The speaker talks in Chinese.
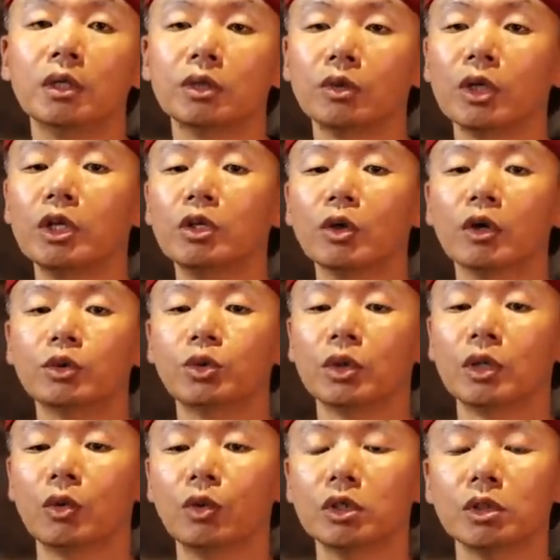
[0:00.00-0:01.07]
所以你如果觉
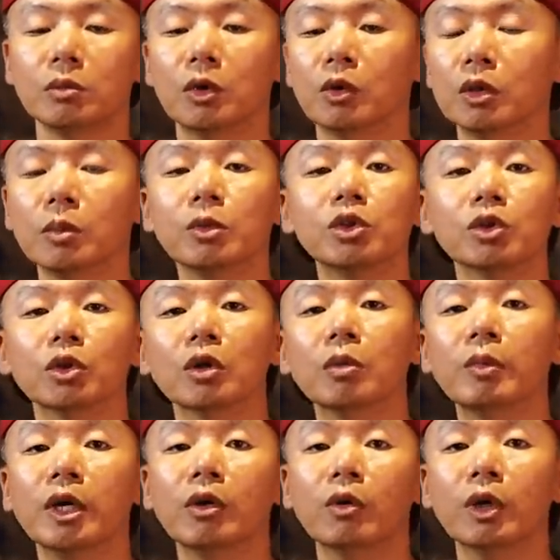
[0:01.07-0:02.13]
得为什么我那么久都
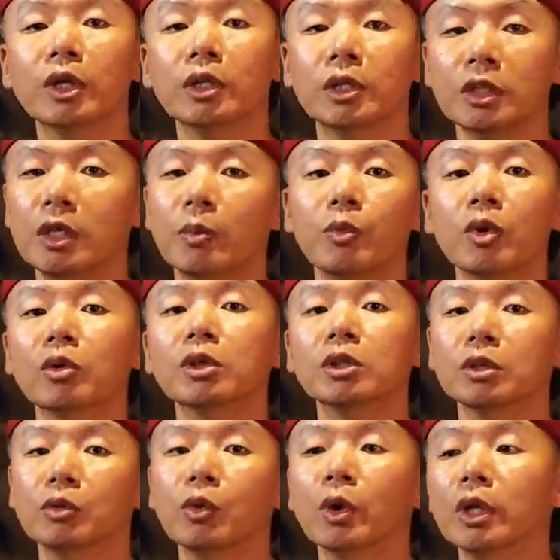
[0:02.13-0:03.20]
没回你，你也不用一
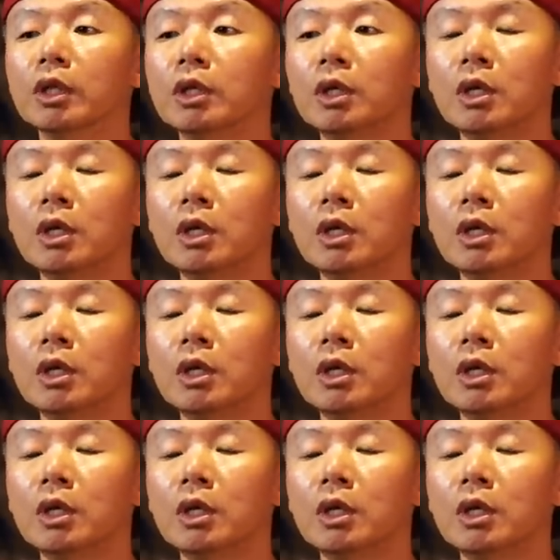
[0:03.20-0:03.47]
直问。